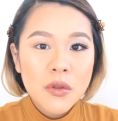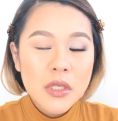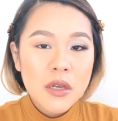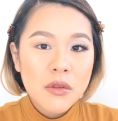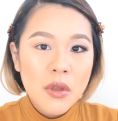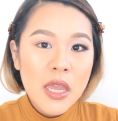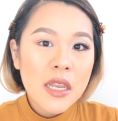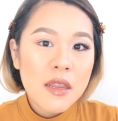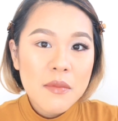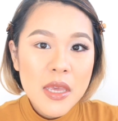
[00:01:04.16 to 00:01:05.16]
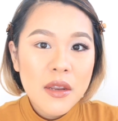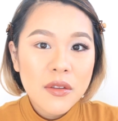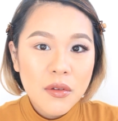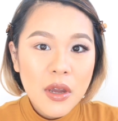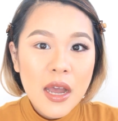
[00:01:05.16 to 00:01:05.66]
をのせると変に見え
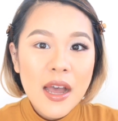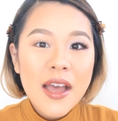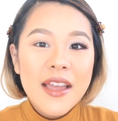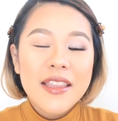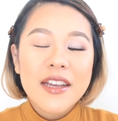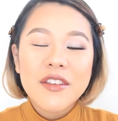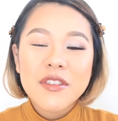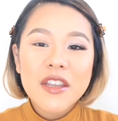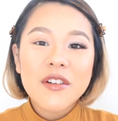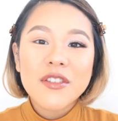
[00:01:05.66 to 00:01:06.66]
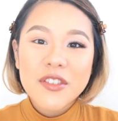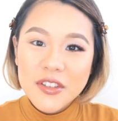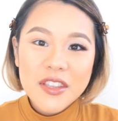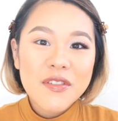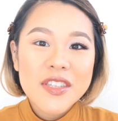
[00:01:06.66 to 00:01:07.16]
るとかなんか言ってること
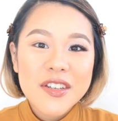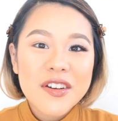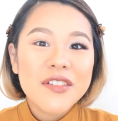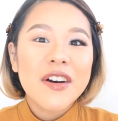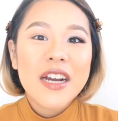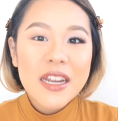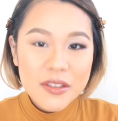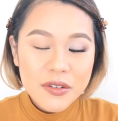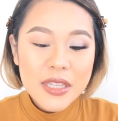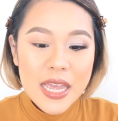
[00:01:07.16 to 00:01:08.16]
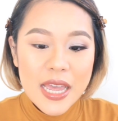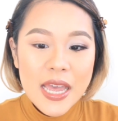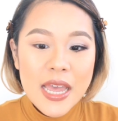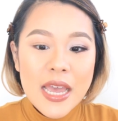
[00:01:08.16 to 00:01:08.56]
とてもすごく分かるので、